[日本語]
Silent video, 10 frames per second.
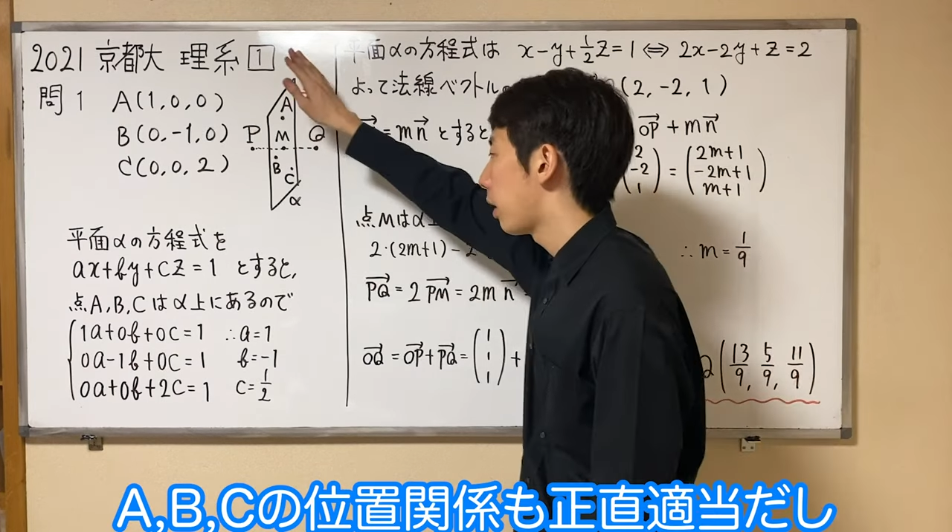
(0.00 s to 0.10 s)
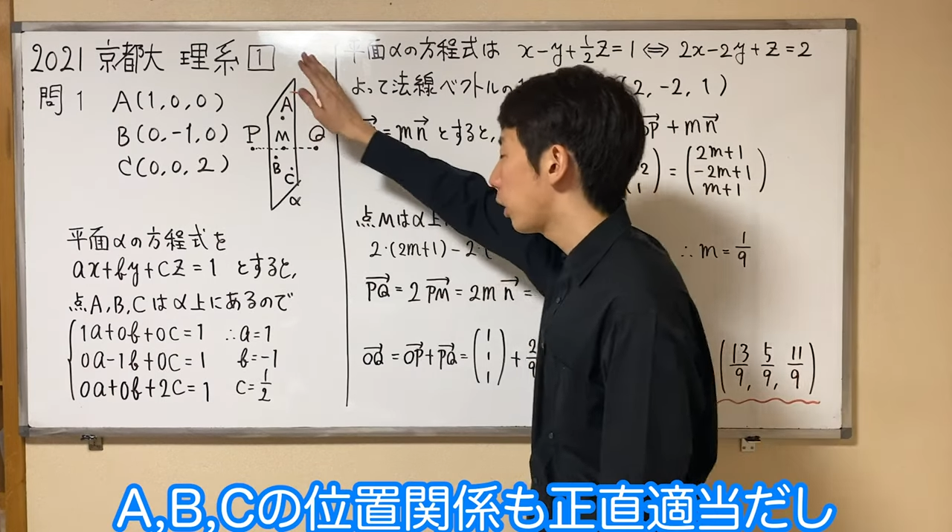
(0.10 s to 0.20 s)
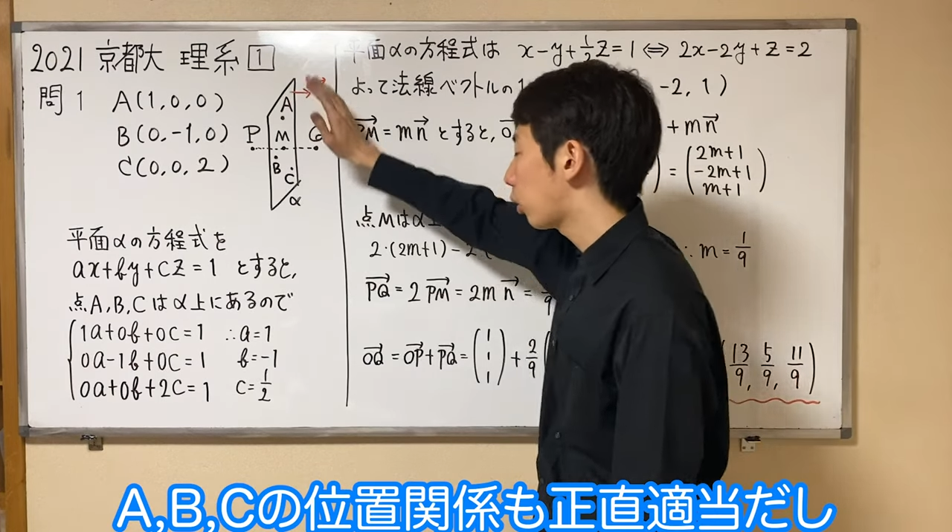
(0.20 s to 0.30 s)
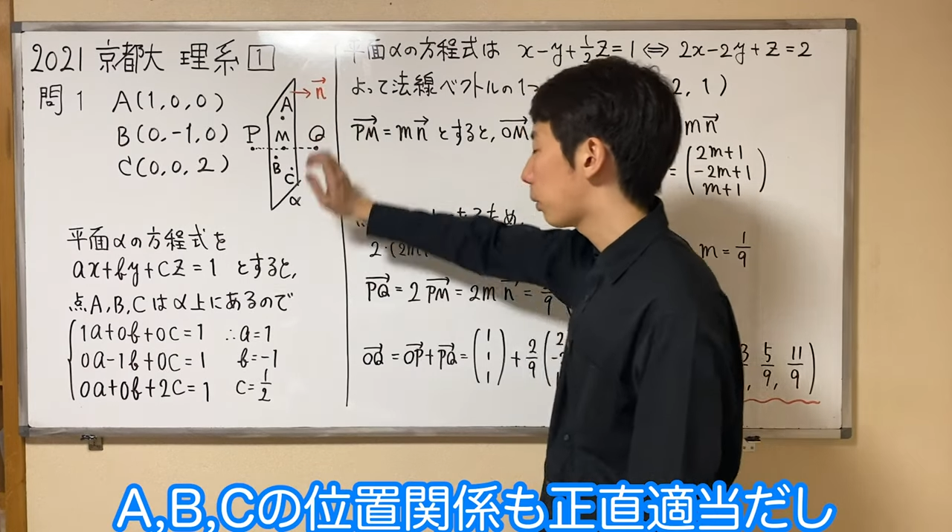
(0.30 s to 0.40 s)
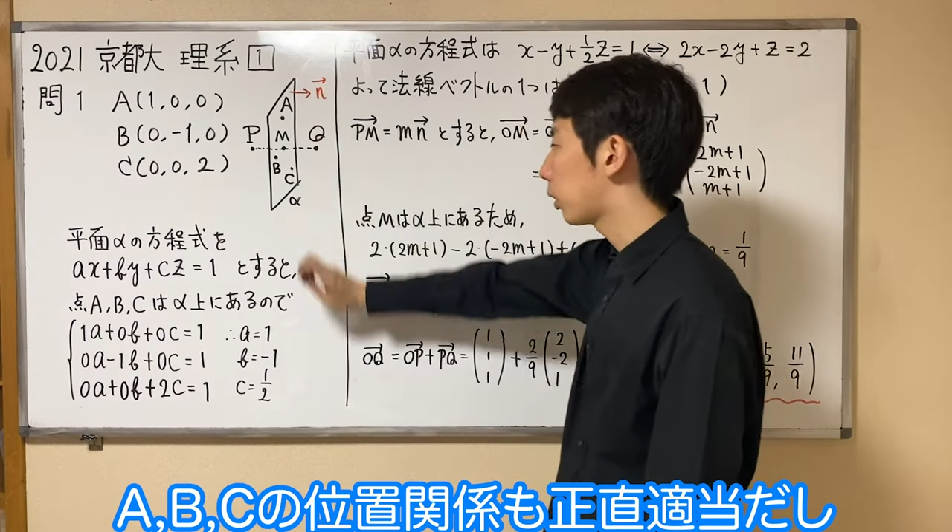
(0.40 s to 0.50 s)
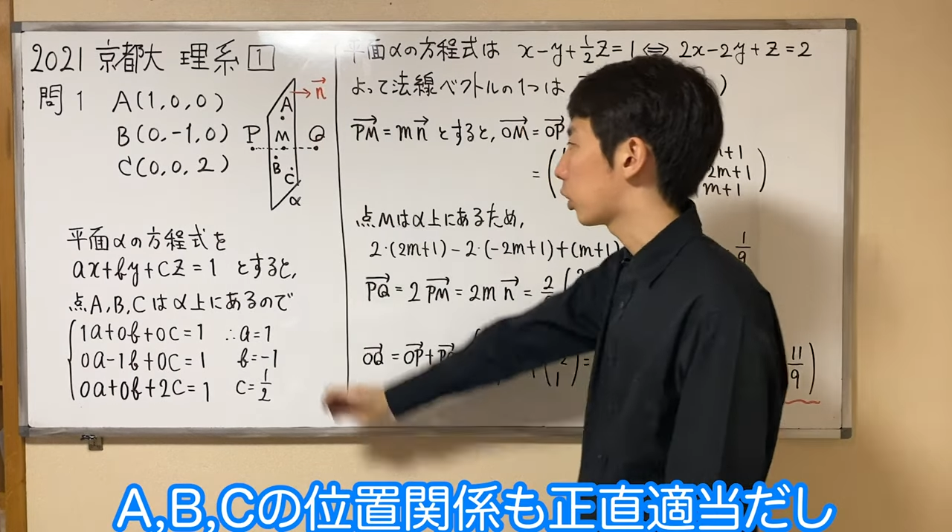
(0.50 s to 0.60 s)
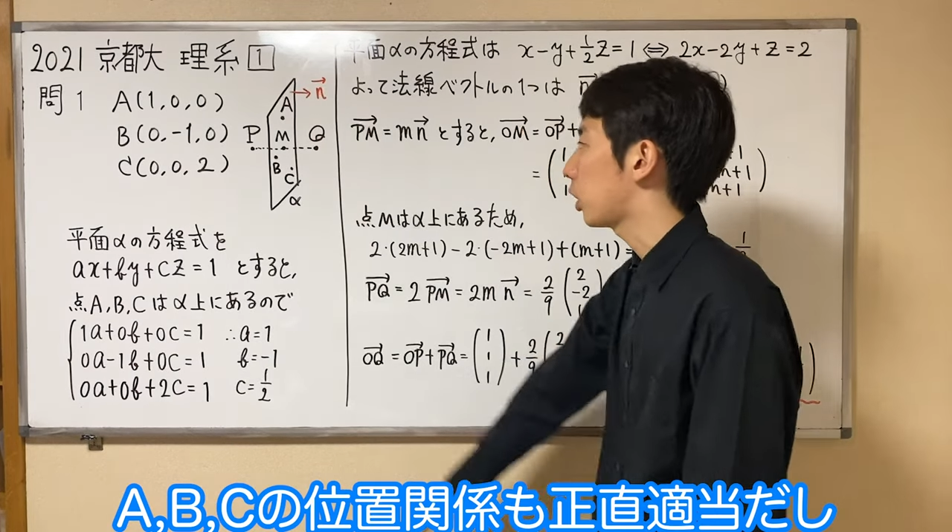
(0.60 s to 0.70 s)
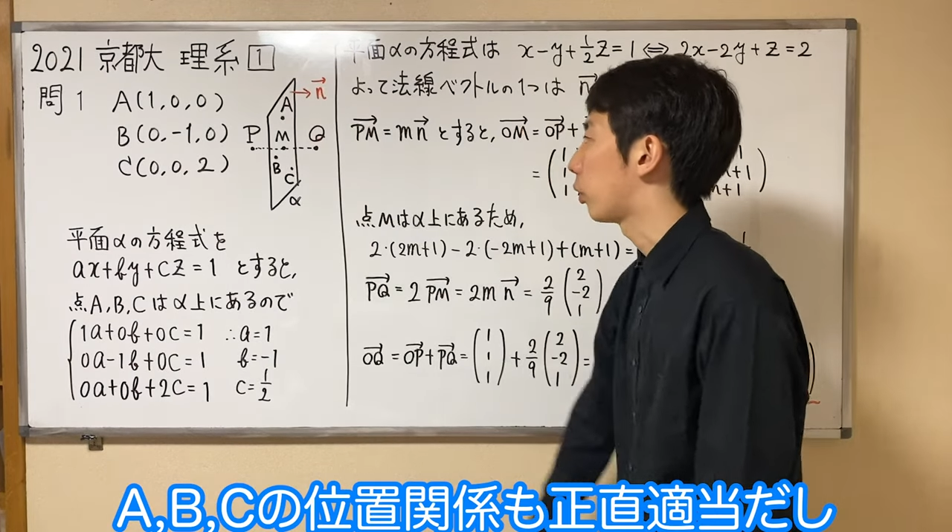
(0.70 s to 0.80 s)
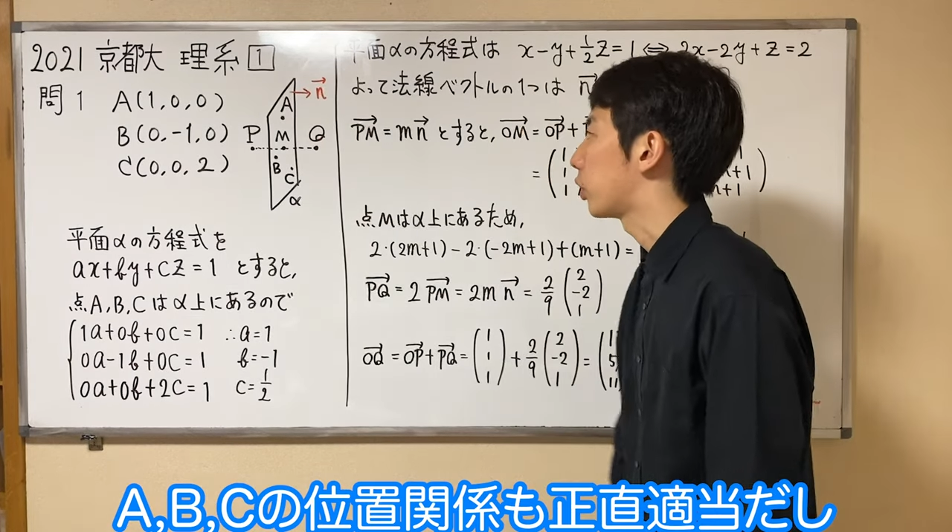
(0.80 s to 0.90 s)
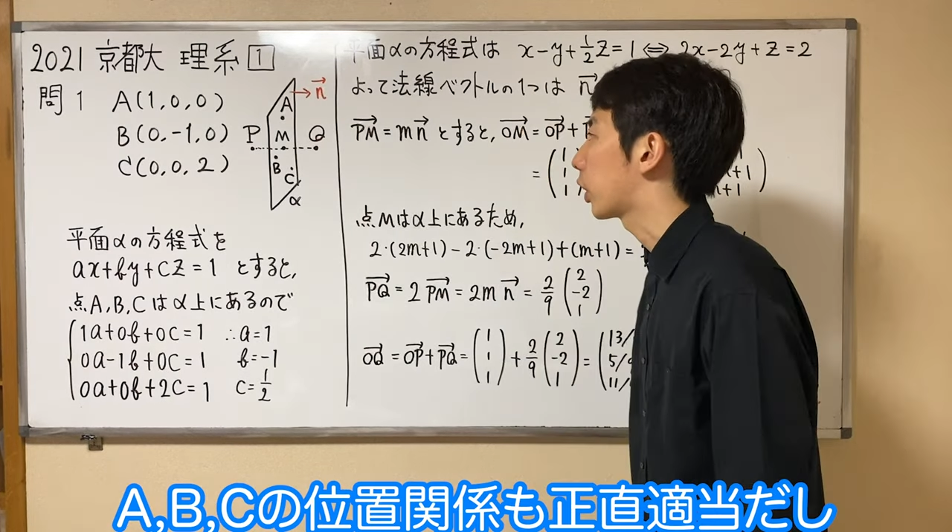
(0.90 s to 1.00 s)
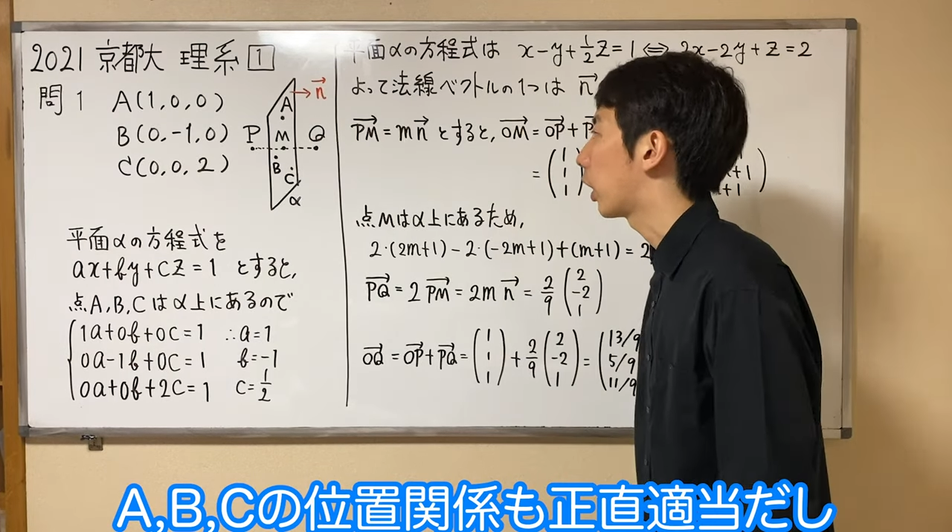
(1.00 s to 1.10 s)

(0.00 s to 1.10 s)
A と B と C の位置